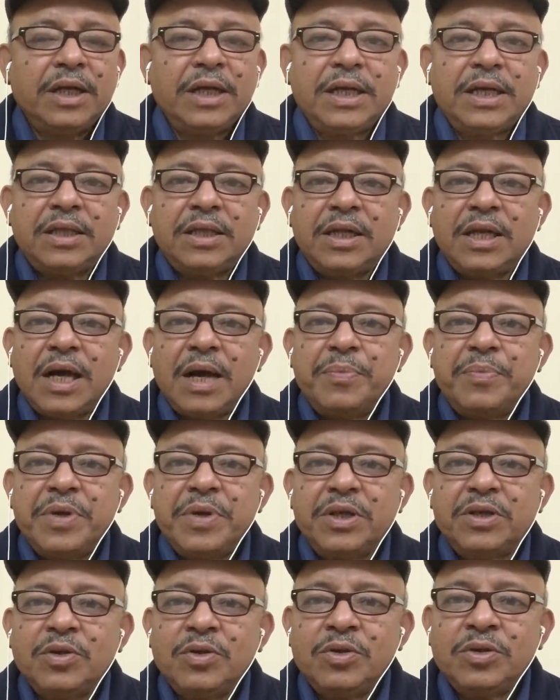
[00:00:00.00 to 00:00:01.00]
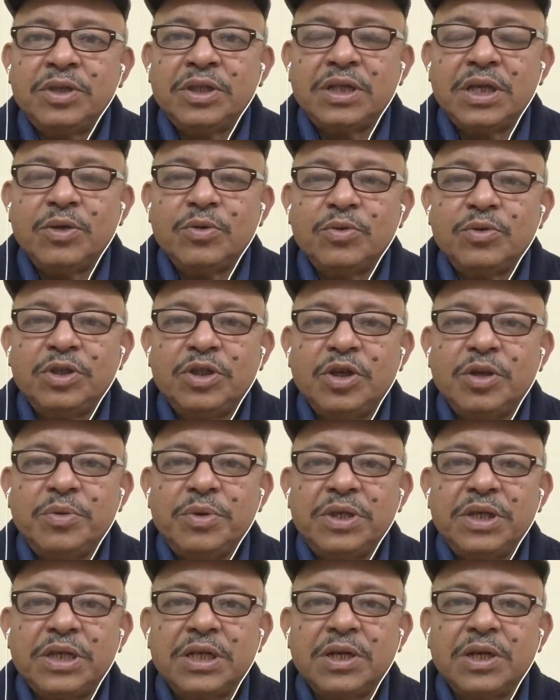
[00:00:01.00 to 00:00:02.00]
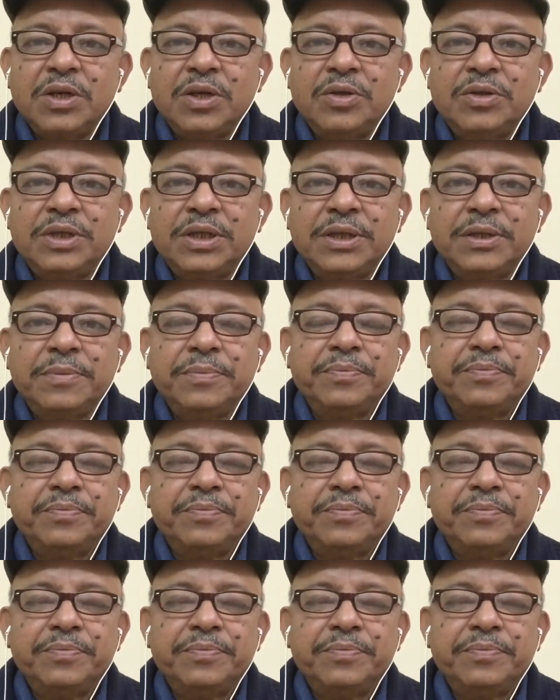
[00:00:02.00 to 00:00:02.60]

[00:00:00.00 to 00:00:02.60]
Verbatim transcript: এক্ষেত্রে আপনার জন্য যেটা উচিত হবে সেটা হলো যে